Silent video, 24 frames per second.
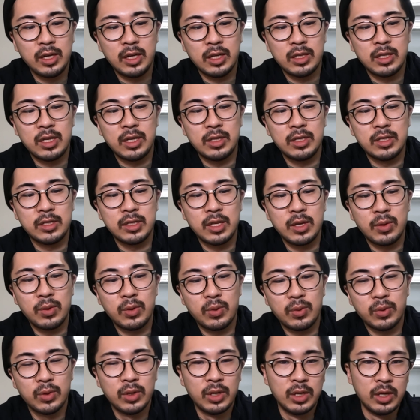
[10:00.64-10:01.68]
なかったんですけ
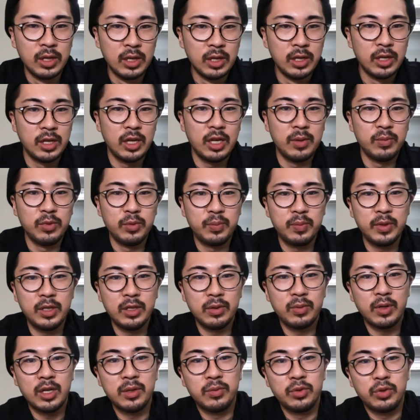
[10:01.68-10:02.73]
ど
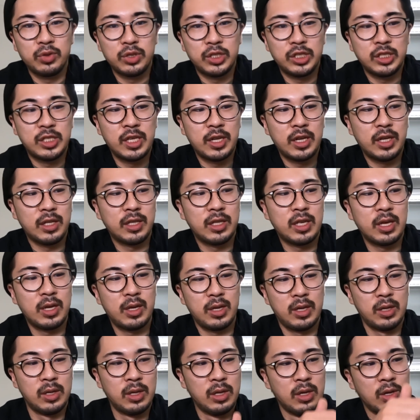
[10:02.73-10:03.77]
MP5 の次世代っ
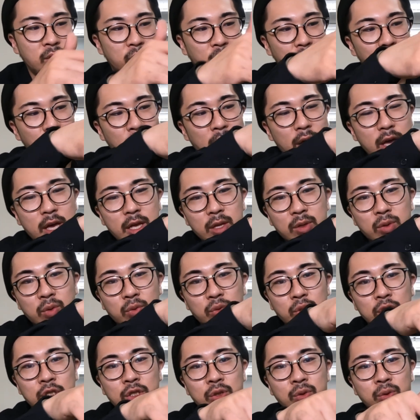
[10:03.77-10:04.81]
てこれ前と
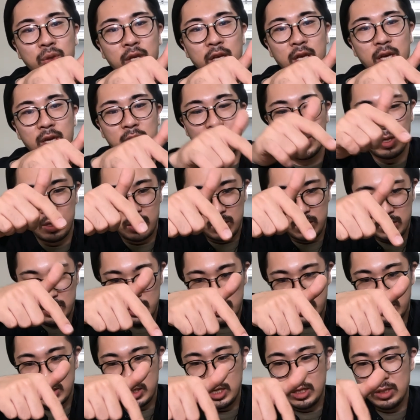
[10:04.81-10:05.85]
後ろで
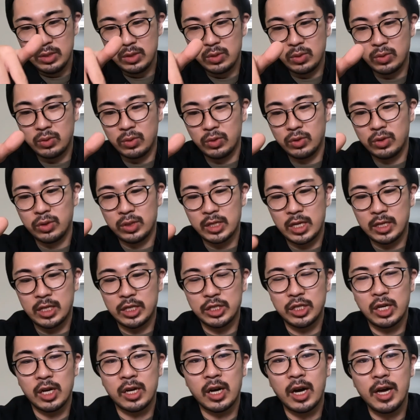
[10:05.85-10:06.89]
金属の素材
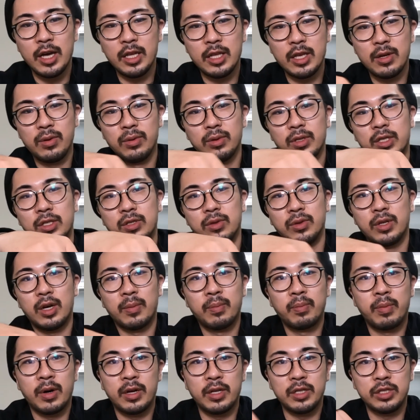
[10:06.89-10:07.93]
確か変えてるんですよね
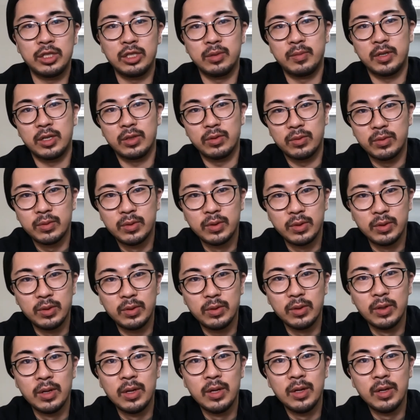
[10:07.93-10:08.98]

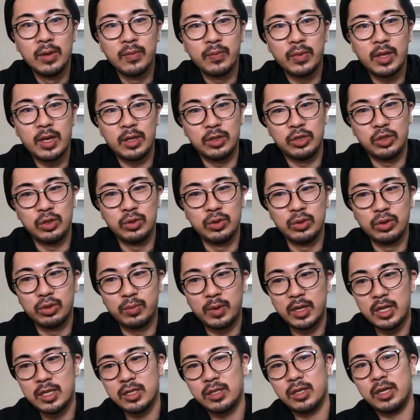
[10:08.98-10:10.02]
アッパーレシーバーで重量
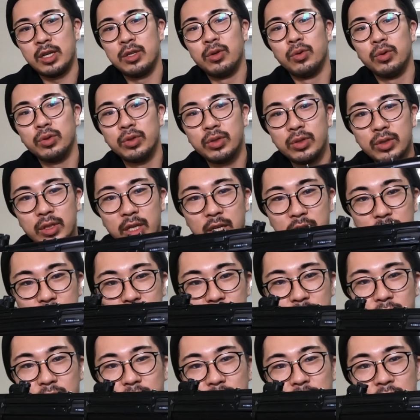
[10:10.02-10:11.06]
バランスが良くなる
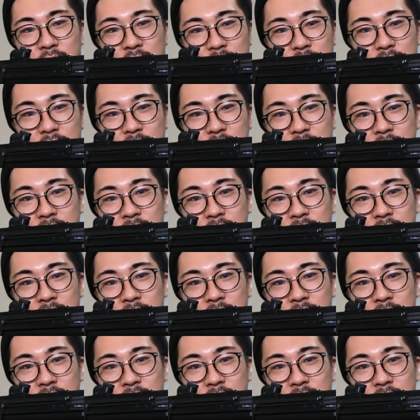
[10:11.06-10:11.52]
ように